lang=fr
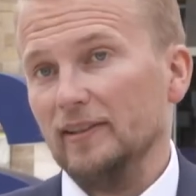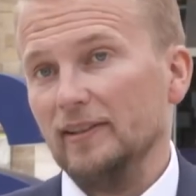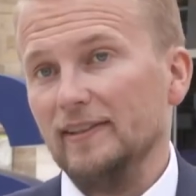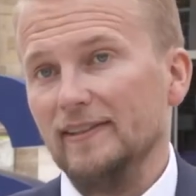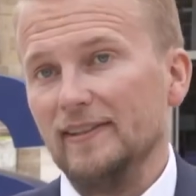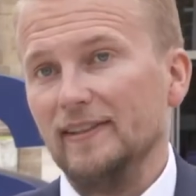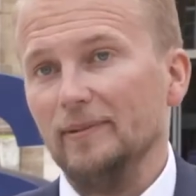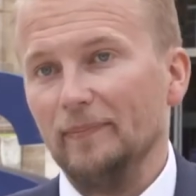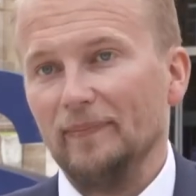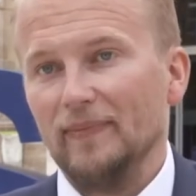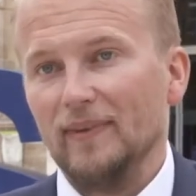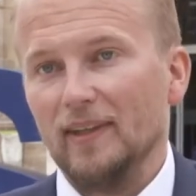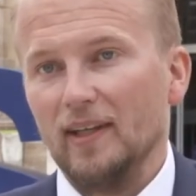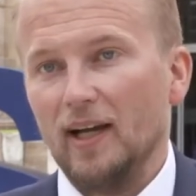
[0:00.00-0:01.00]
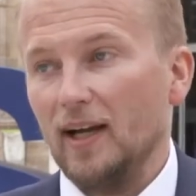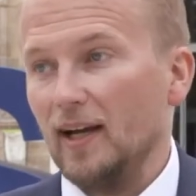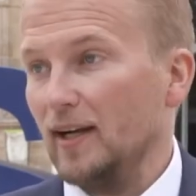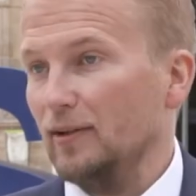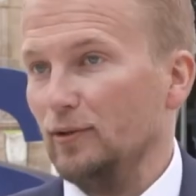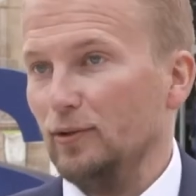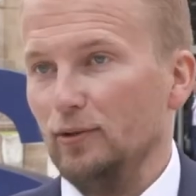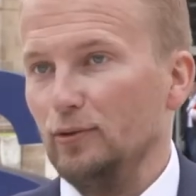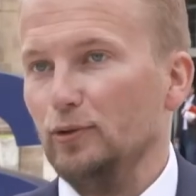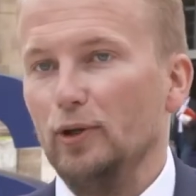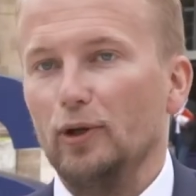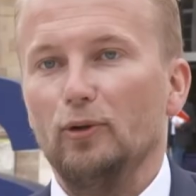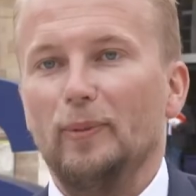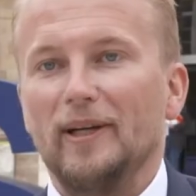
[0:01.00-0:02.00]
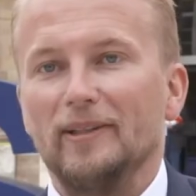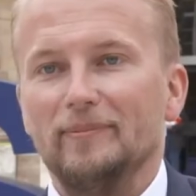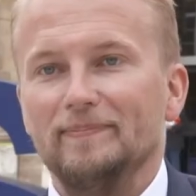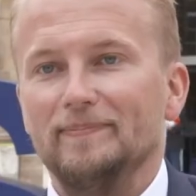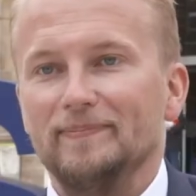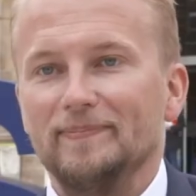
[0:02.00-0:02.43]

ici à une heure de Paris.